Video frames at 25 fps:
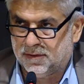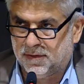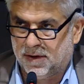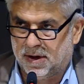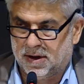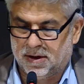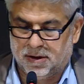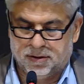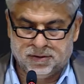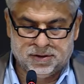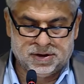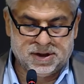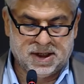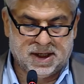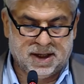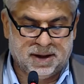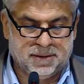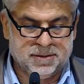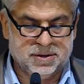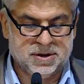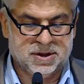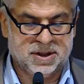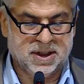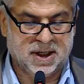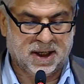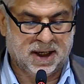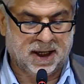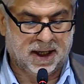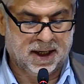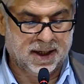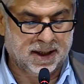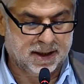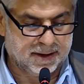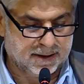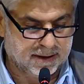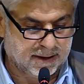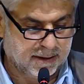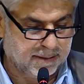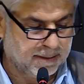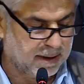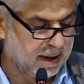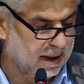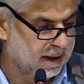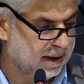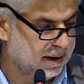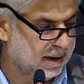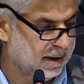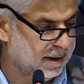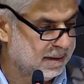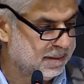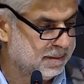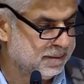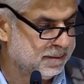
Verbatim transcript: تفضلوا جناب الشيخ حلت البركة